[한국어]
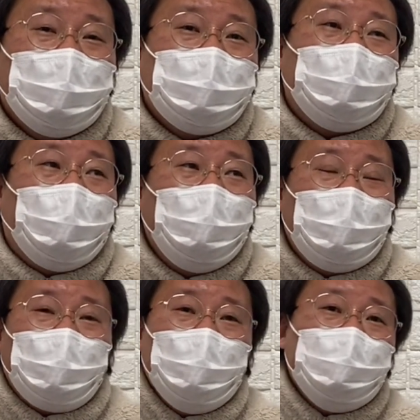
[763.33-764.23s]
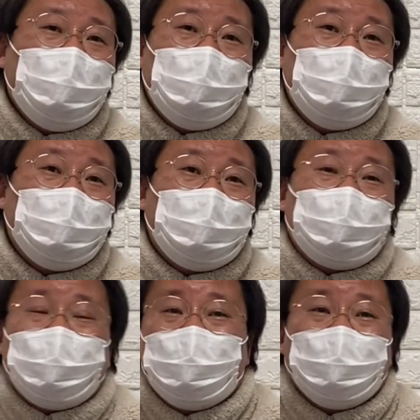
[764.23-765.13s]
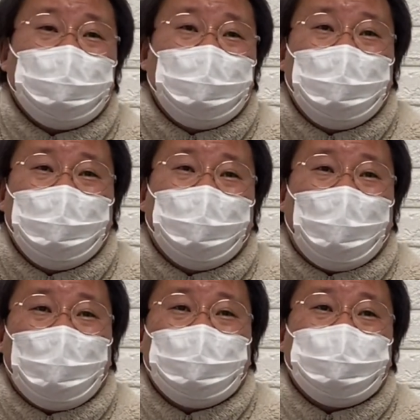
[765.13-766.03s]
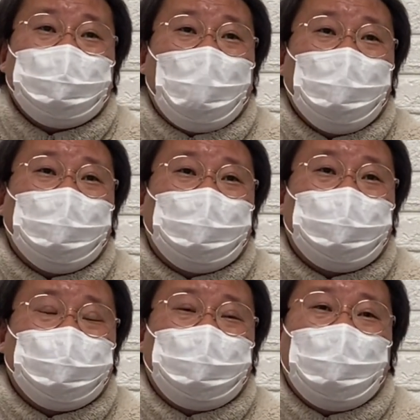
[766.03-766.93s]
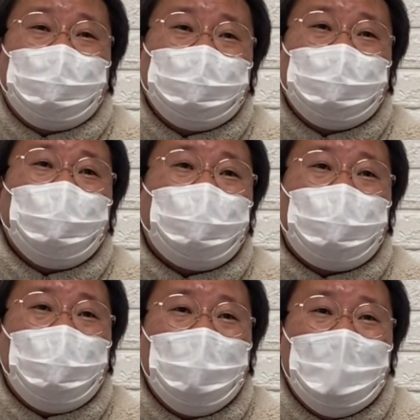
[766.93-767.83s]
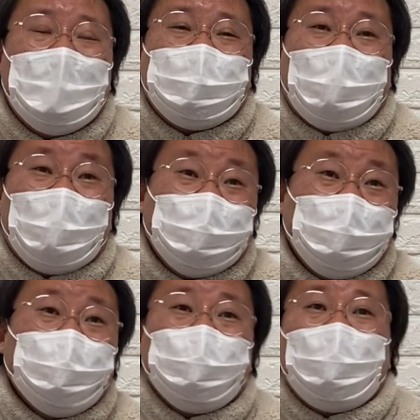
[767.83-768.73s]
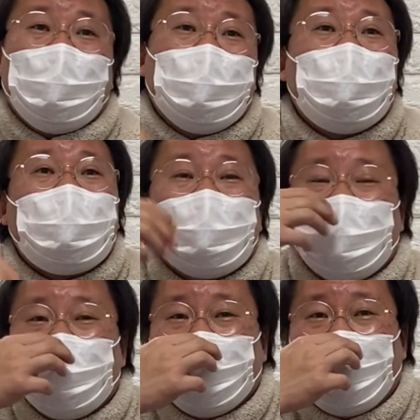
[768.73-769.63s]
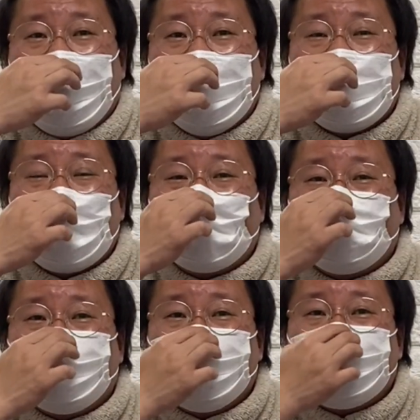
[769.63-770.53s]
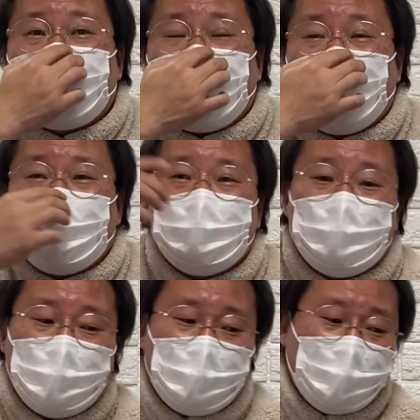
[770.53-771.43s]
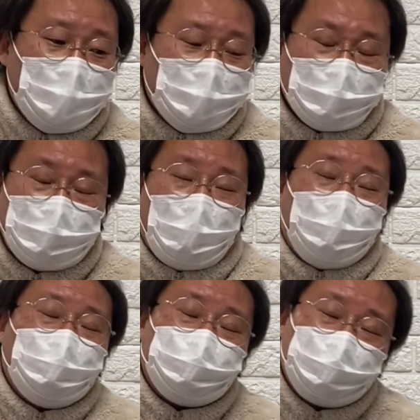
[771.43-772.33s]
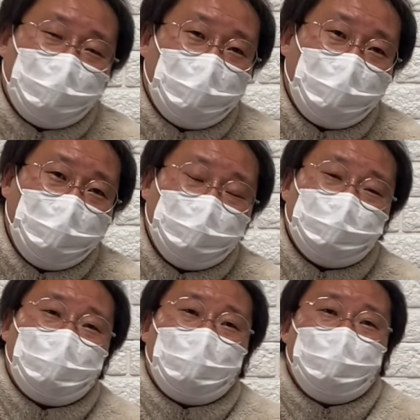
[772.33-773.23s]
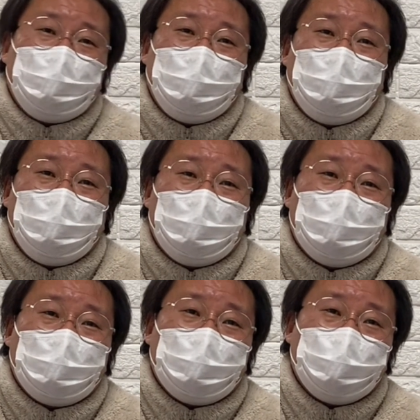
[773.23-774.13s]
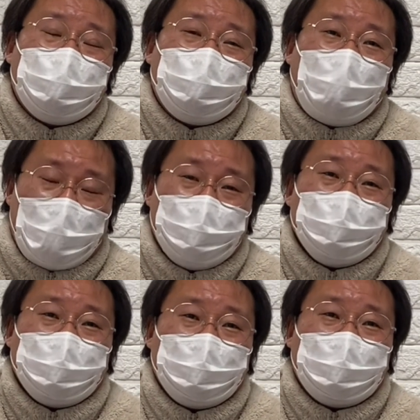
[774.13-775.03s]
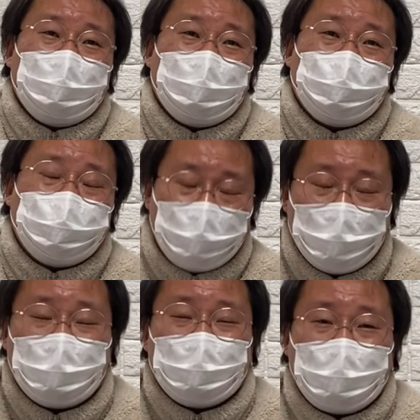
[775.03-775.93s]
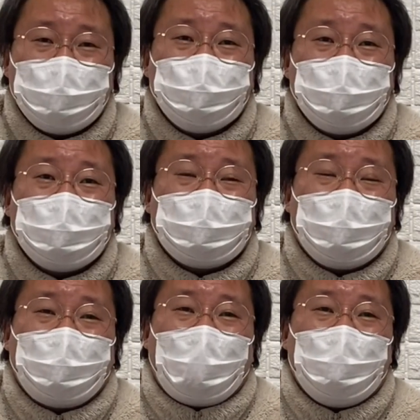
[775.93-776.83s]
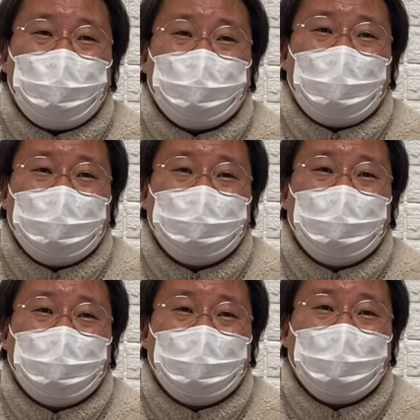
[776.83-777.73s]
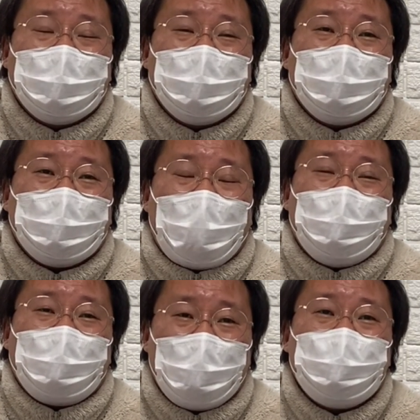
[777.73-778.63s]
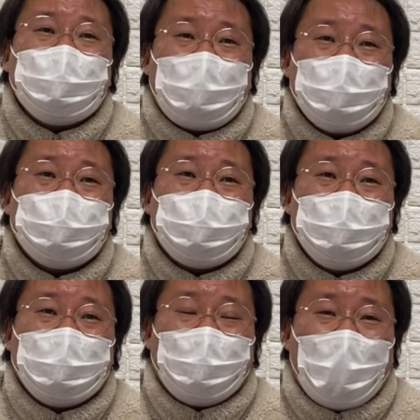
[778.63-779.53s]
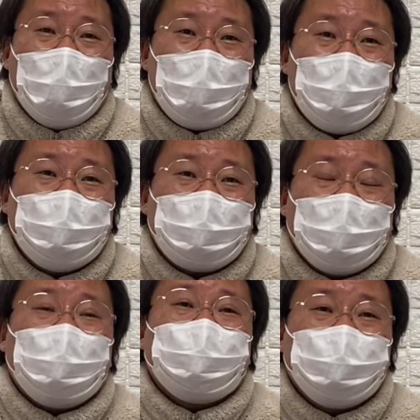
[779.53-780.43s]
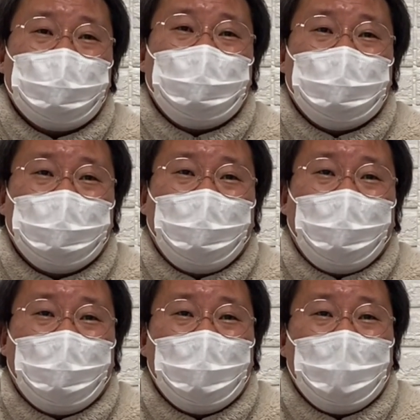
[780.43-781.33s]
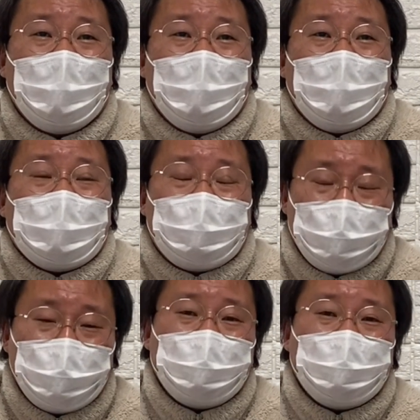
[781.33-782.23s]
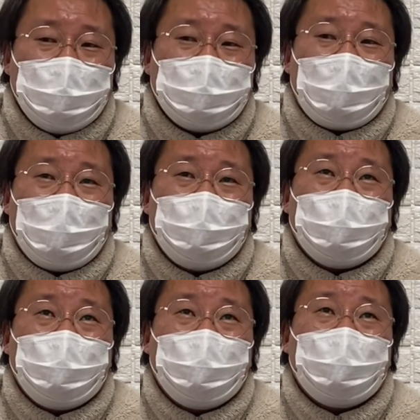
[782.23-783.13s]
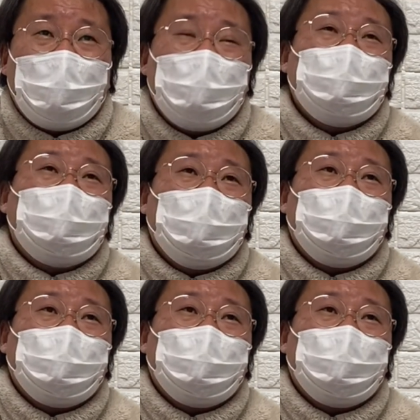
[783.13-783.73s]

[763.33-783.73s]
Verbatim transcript: 원래 터미널이 있는 데서 정경들이 와가지고 주차를 시켜놓고 잠깐 쉬는 동안에 오고 그랬는데, 그리고 두 번째가 그 앞에 주차장에 있는 사람이 뭐 밥은 두 번인가 사준 적이 있어요. 밥보다는 이제 밥을 한 번 사주고 이제 빵을 한 번 사다 준 적이 있는데, 그 사람도 하는 말이